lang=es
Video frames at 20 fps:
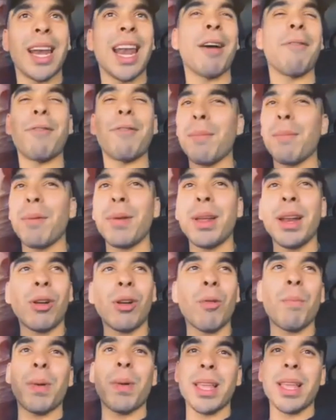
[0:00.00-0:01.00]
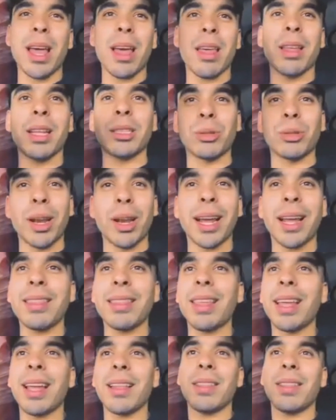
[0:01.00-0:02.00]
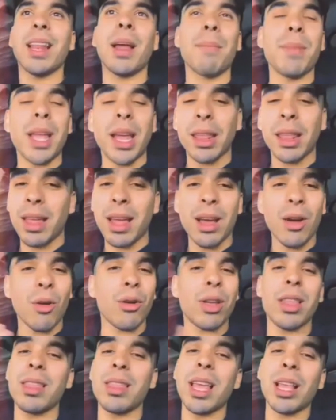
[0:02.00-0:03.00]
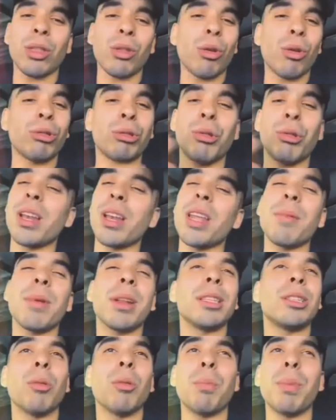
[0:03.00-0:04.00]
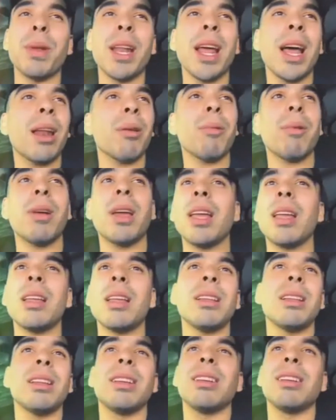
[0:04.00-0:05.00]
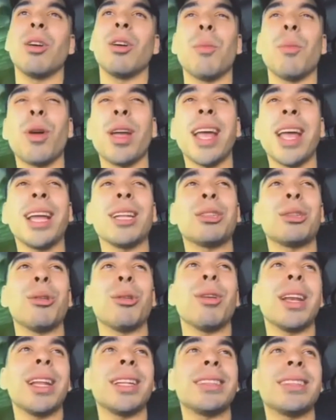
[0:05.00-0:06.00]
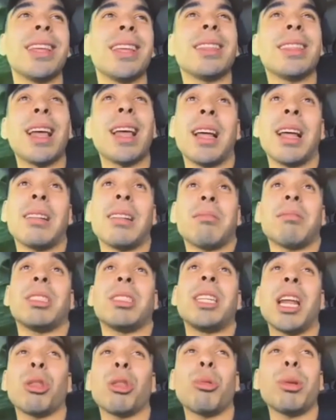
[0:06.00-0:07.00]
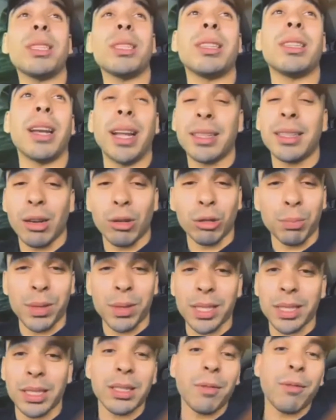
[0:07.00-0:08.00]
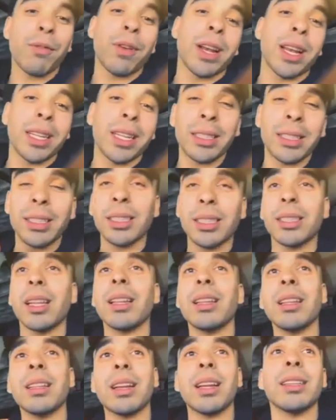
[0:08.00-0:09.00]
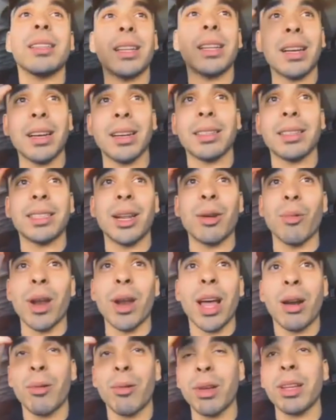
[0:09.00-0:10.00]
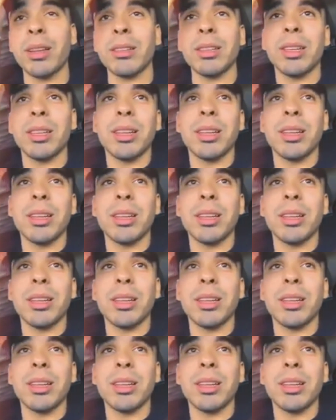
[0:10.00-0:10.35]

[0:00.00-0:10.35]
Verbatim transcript: la fama viene acompañada de eso, de la gente que tira mierda. Hoy en día todos son libres de opinar, güey. Como que eso les quita cierto estrés a los pinches infelices que están detrás del celular, güey.